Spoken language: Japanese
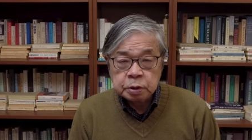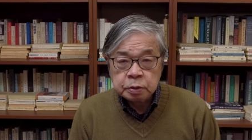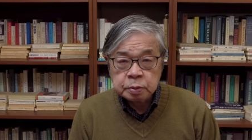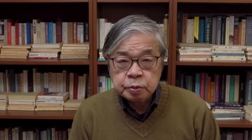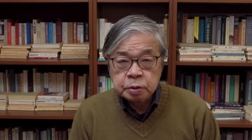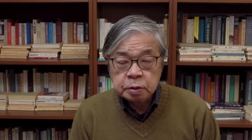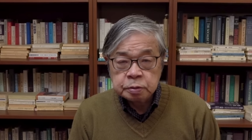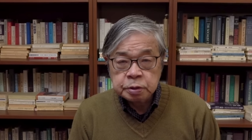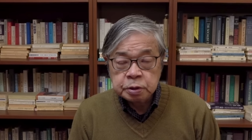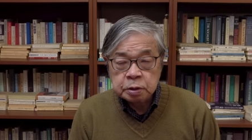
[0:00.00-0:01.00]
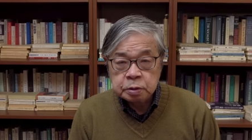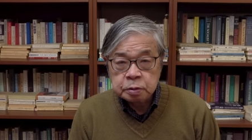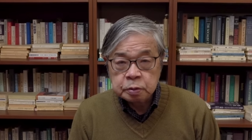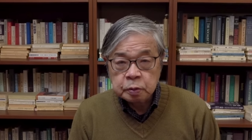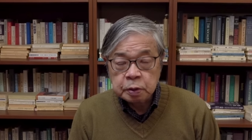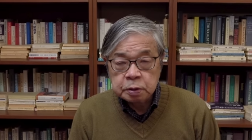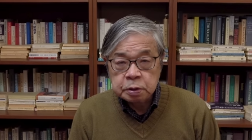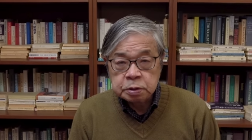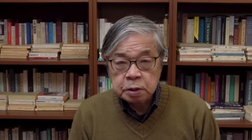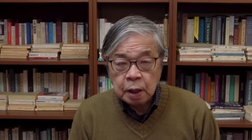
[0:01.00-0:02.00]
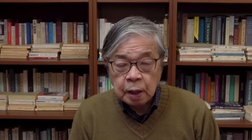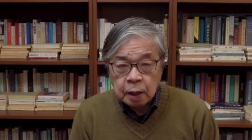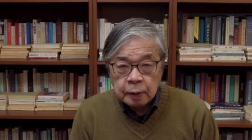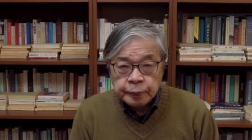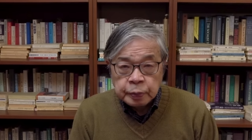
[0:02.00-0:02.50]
者の言い分が食い違ってるところなんですが、